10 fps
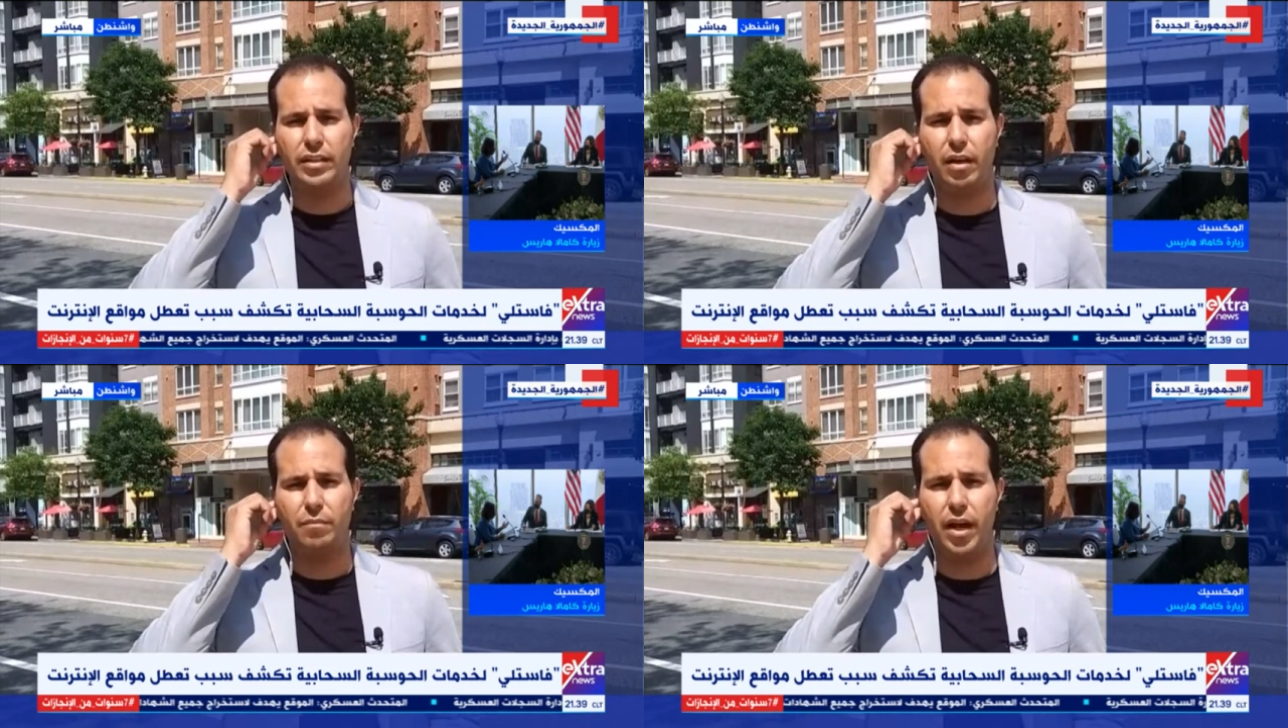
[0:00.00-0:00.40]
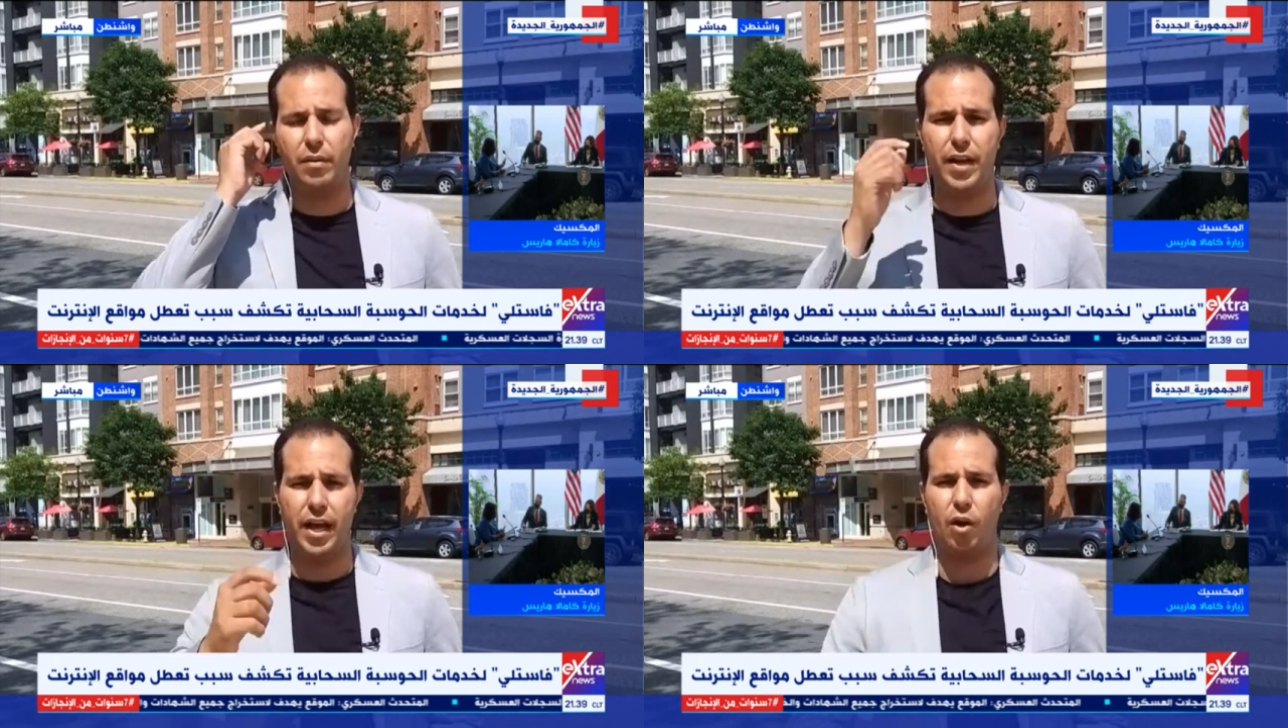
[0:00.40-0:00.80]
تم
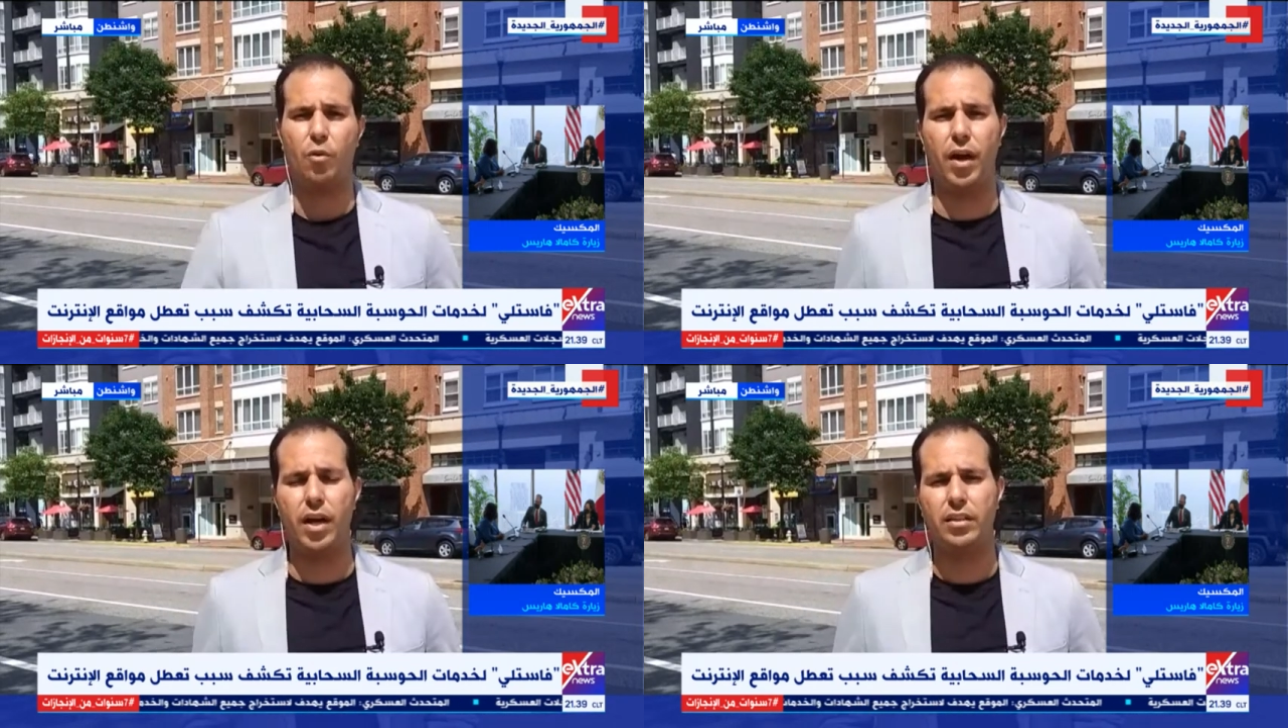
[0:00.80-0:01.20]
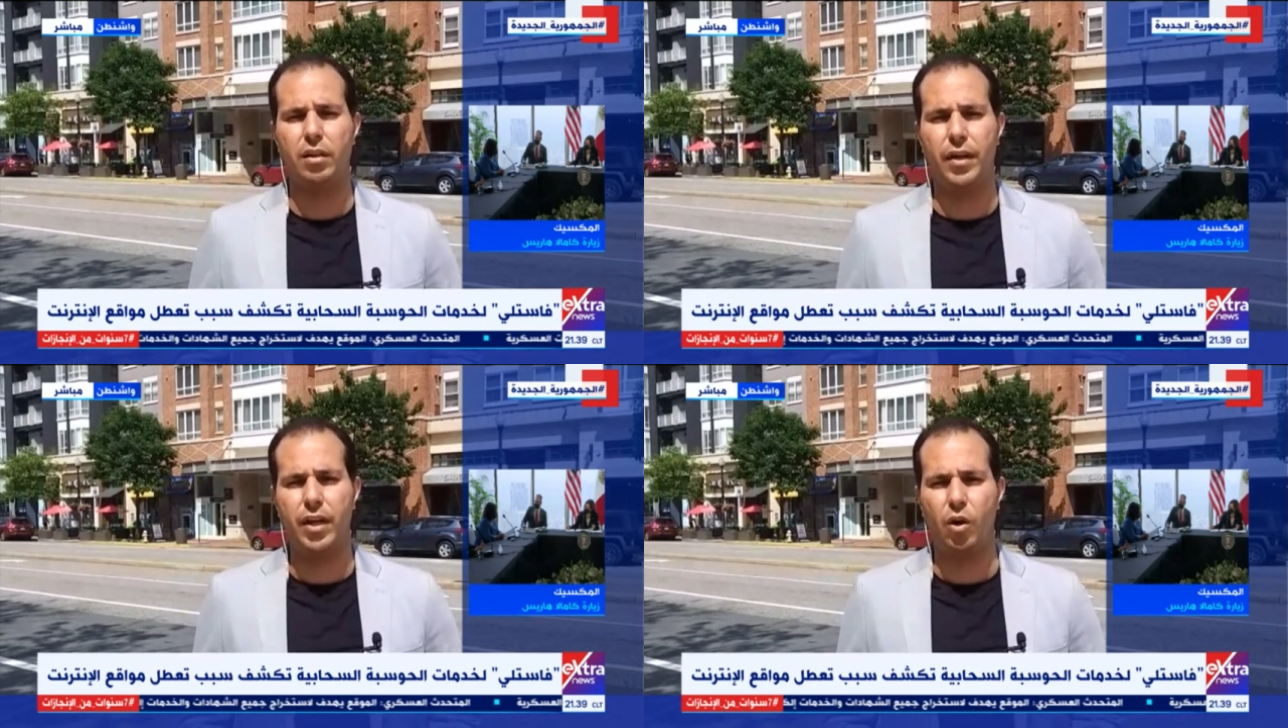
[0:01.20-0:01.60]
ابلاغهم
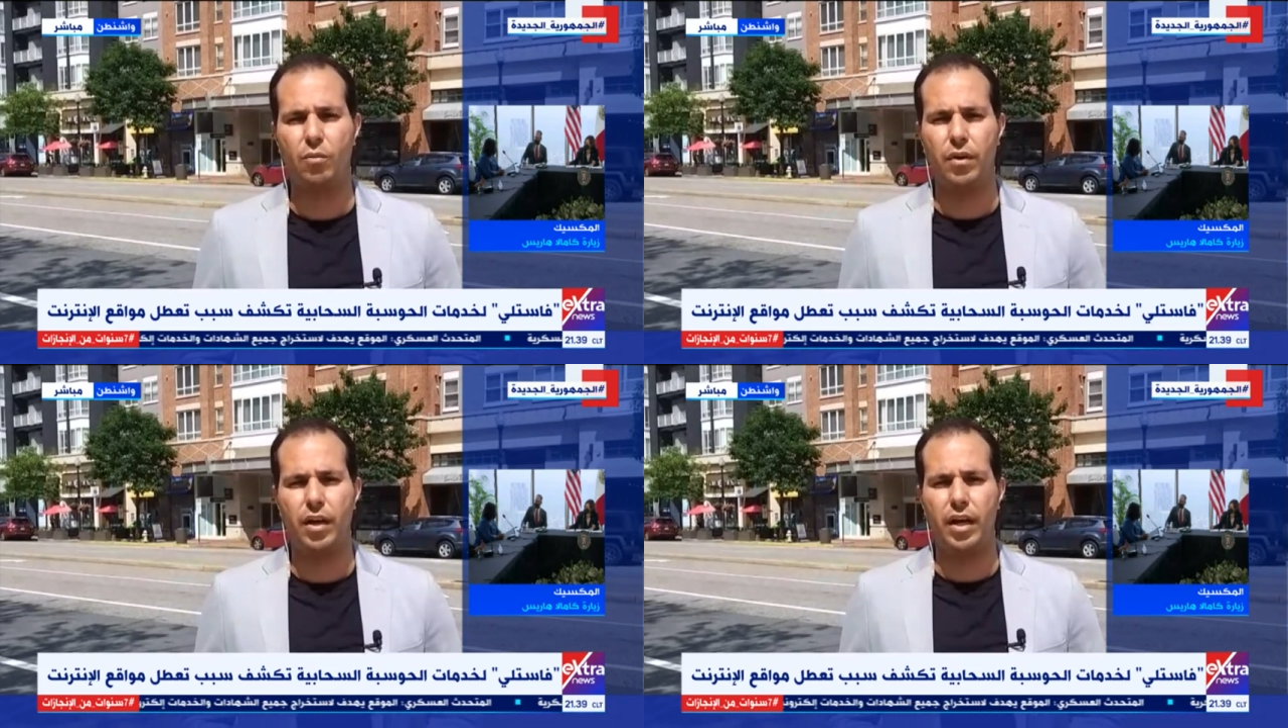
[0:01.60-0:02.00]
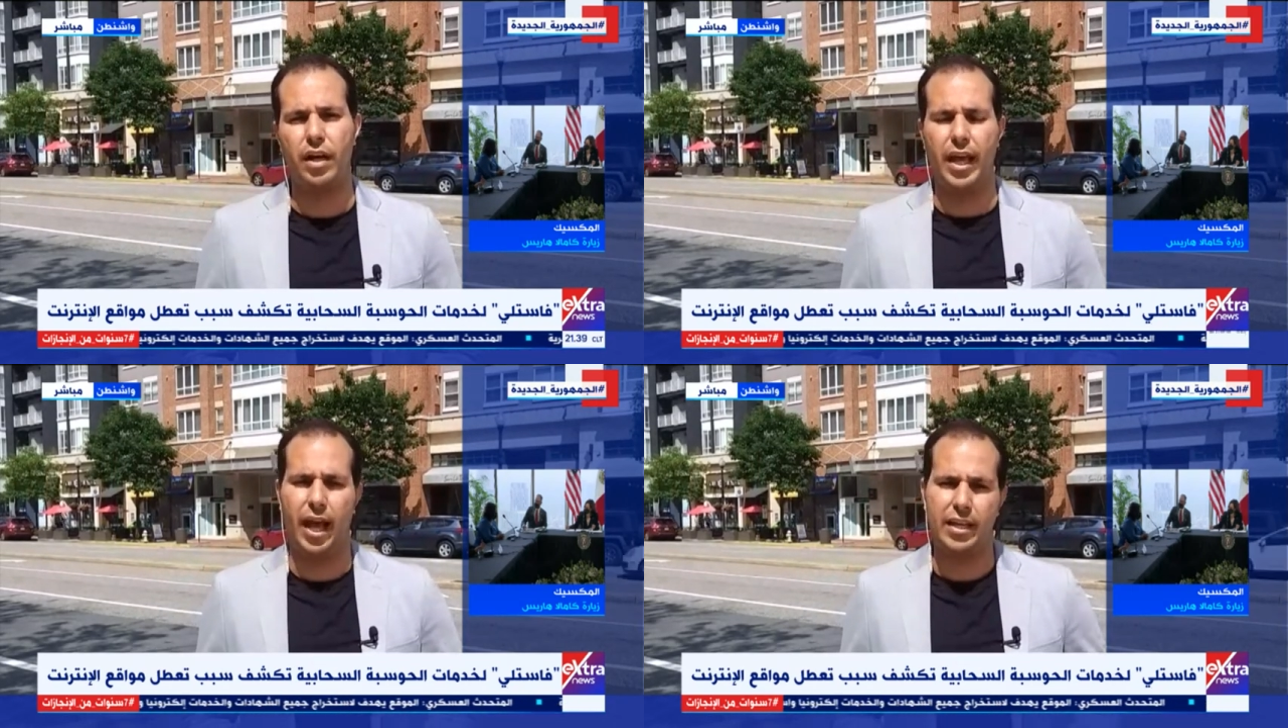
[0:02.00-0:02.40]
ايضا بانهم
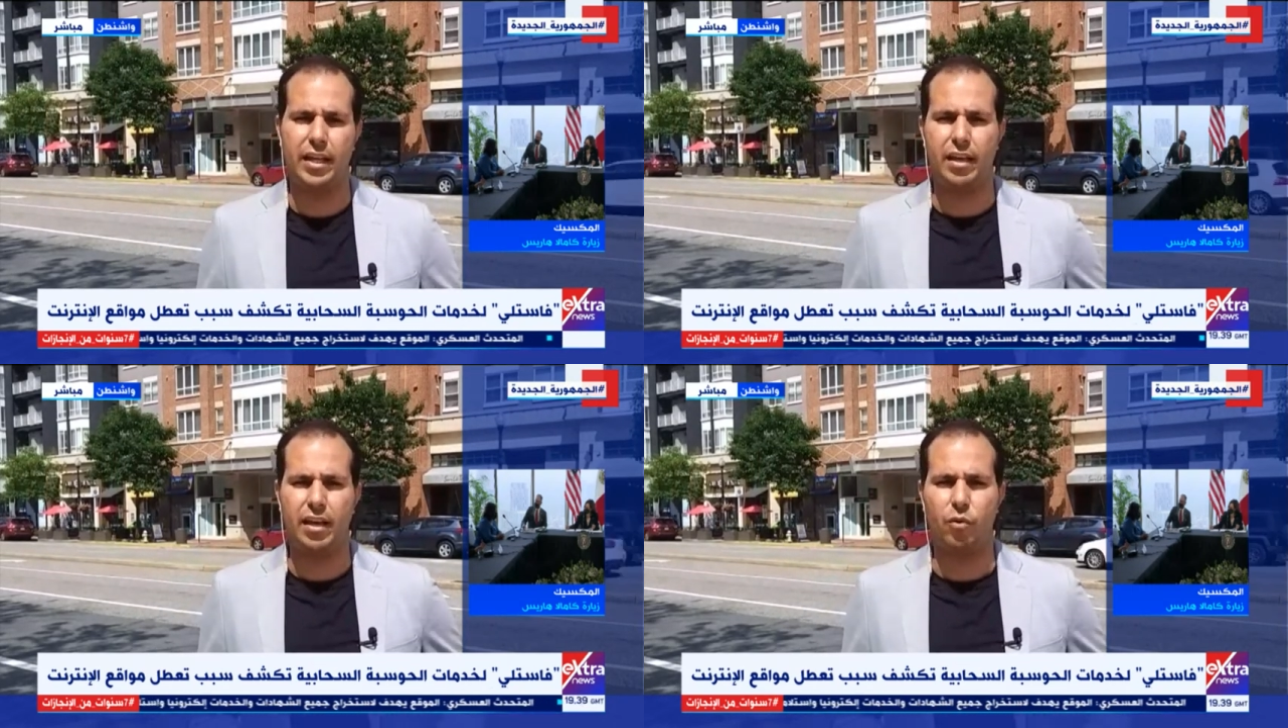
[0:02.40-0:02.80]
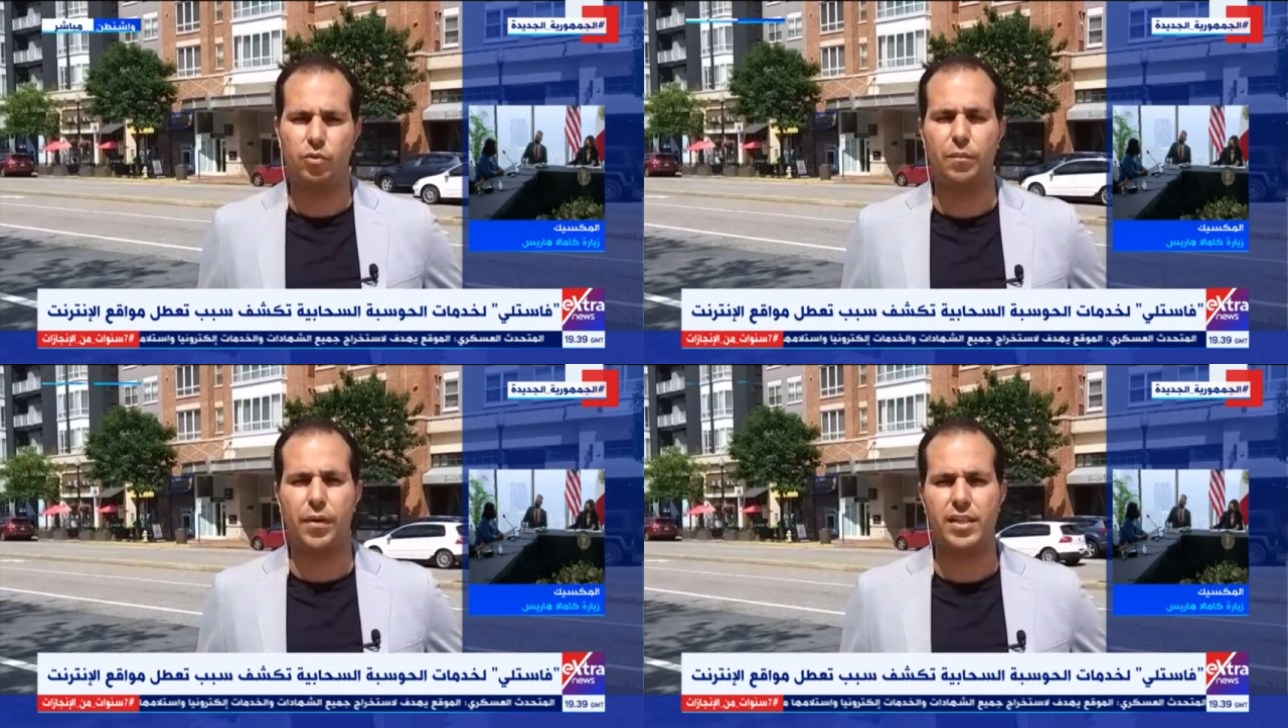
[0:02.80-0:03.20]
آه، يعني او
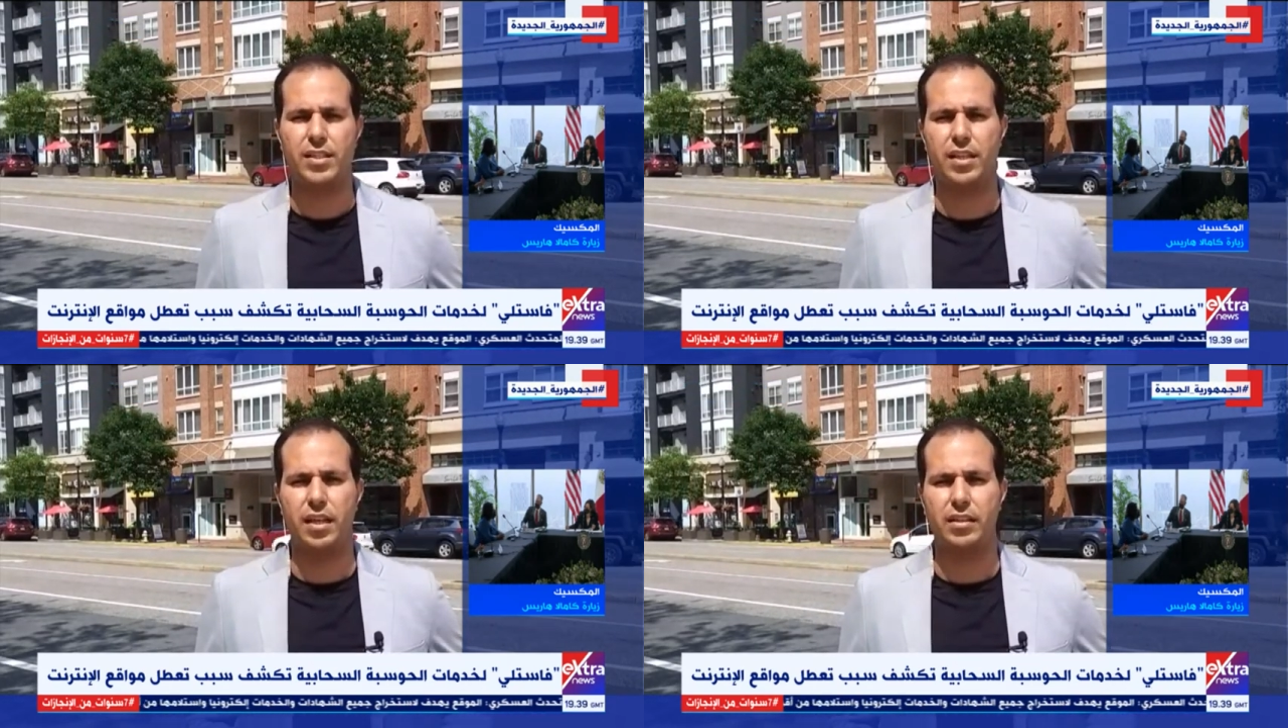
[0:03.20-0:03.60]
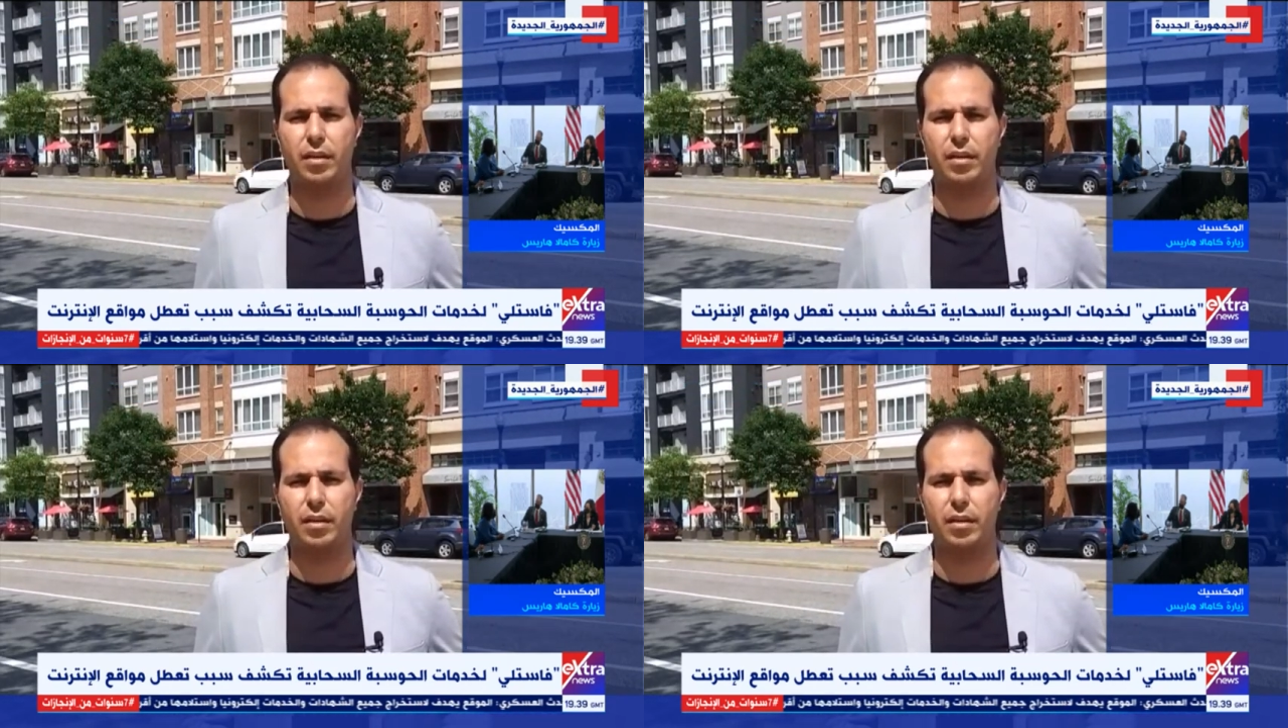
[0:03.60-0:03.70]
تم رصد